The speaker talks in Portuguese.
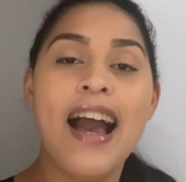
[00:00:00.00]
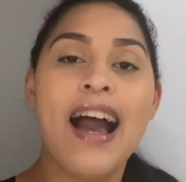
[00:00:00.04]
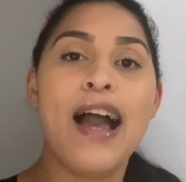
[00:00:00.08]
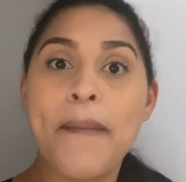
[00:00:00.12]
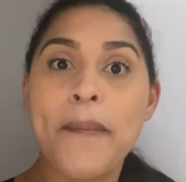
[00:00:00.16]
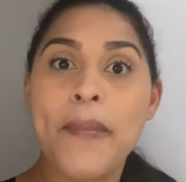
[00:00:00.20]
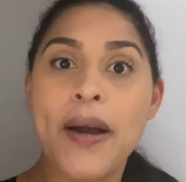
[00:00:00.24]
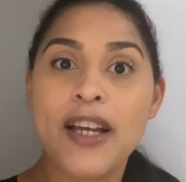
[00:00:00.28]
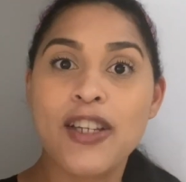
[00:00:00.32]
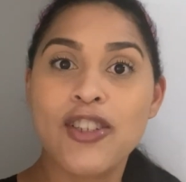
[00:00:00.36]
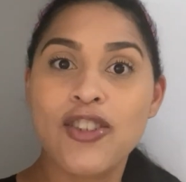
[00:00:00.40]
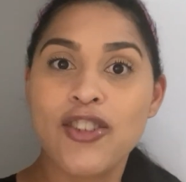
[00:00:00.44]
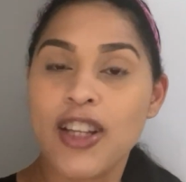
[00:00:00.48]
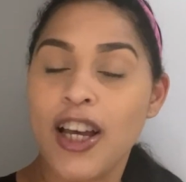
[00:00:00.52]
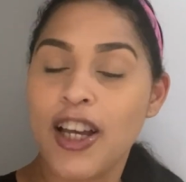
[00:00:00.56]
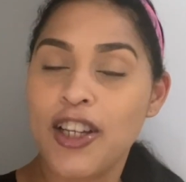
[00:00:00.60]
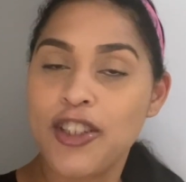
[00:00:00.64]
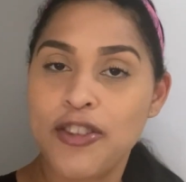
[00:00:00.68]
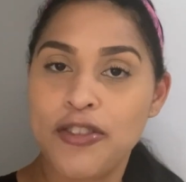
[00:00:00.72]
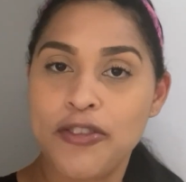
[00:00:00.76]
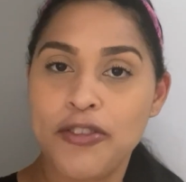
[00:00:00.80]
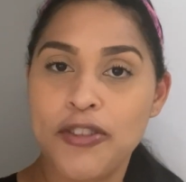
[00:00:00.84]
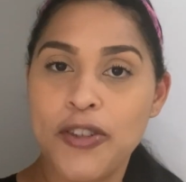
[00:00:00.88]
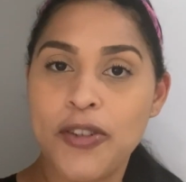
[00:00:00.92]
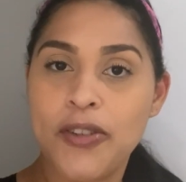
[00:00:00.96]
Aí mais
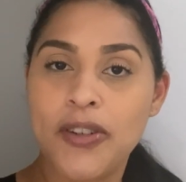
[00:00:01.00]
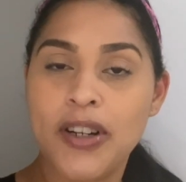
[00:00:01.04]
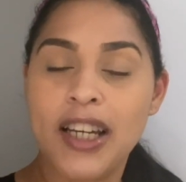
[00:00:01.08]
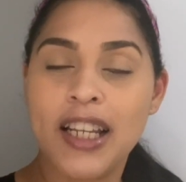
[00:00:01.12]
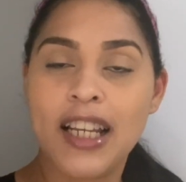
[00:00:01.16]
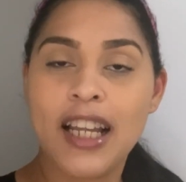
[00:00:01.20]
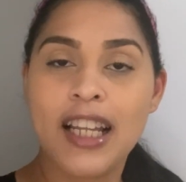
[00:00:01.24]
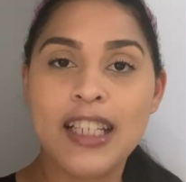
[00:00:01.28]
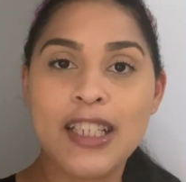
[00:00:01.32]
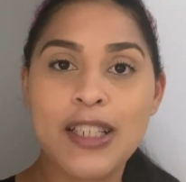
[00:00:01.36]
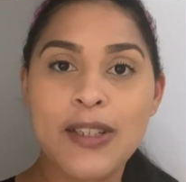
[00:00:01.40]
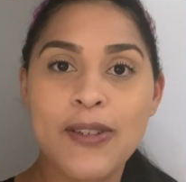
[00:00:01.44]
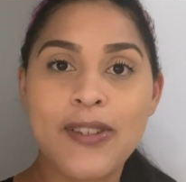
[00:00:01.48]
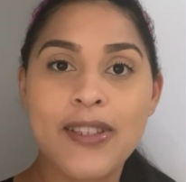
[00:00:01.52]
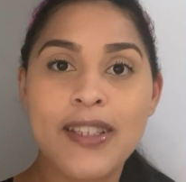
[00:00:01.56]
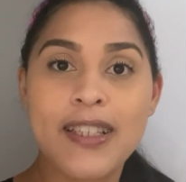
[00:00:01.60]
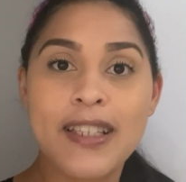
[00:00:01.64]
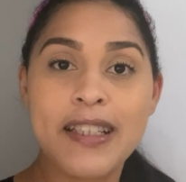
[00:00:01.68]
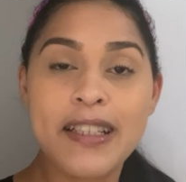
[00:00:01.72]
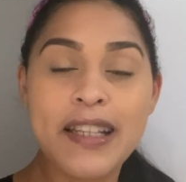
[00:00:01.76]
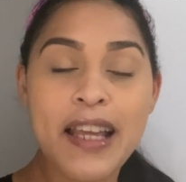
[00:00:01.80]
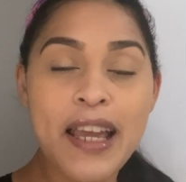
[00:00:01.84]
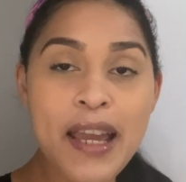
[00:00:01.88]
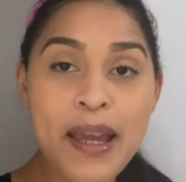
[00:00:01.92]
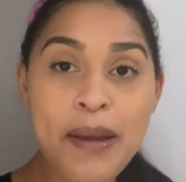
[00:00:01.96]
tarde eu vou com ela ali no
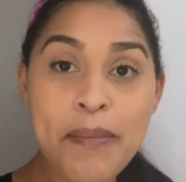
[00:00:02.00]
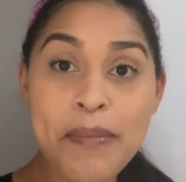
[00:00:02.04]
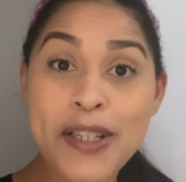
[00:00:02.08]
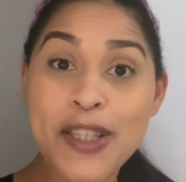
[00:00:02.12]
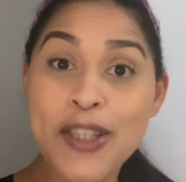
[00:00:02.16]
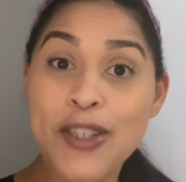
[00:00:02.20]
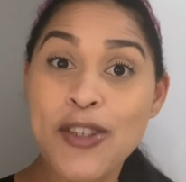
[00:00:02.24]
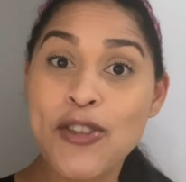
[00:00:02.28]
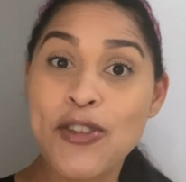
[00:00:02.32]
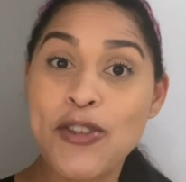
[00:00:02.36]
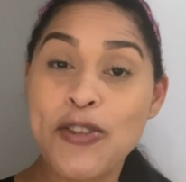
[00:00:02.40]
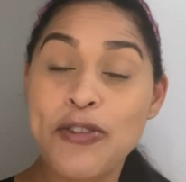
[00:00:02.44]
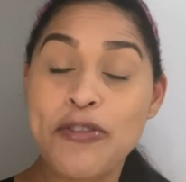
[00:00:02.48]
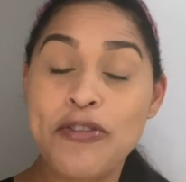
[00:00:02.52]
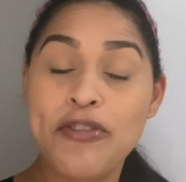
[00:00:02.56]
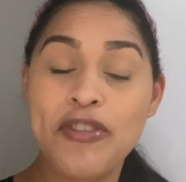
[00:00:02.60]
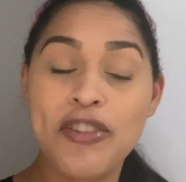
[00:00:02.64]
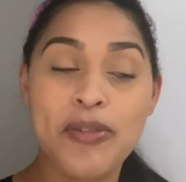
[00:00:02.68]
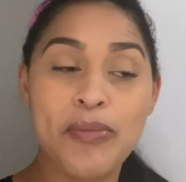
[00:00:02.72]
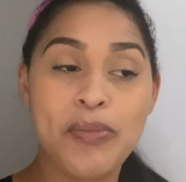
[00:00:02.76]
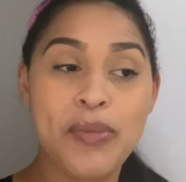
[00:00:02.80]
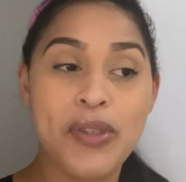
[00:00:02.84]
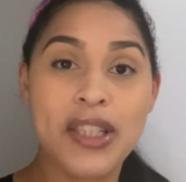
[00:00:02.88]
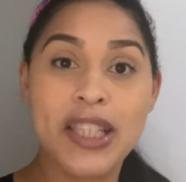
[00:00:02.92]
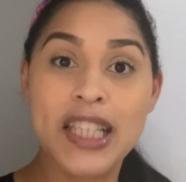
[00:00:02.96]
cinema, assistir um
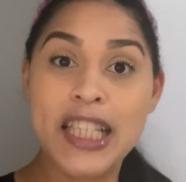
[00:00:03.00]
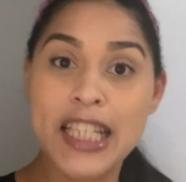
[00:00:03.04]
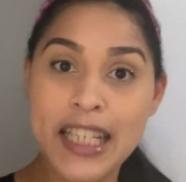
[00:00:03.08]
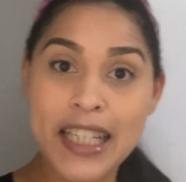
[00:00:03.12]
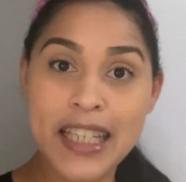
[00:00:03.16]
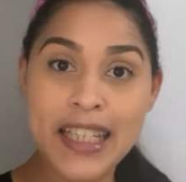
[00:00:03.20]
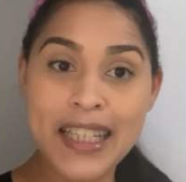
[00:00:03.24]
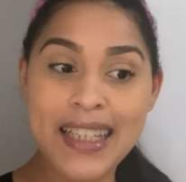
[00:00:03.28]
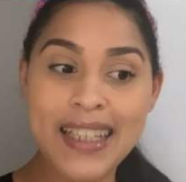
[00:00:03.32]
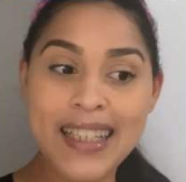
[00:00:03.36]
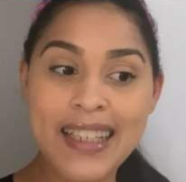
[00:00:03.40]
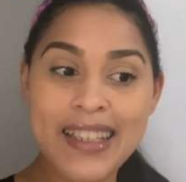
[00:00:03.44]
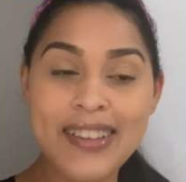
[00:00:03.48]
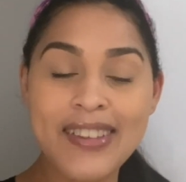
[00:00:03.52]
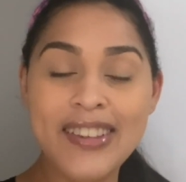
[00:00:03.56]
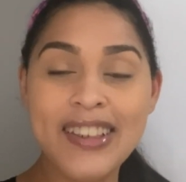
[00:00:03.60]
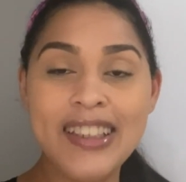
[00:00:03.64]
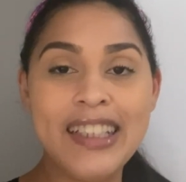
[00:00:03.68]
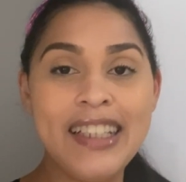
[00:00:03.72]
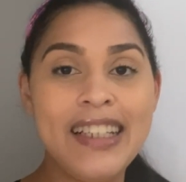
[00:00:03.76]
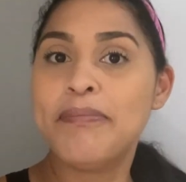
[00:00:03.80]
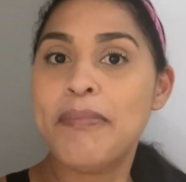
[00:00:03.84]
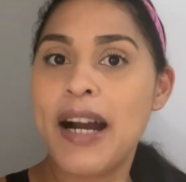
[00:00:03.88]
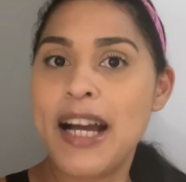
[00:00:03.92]
filmezinho.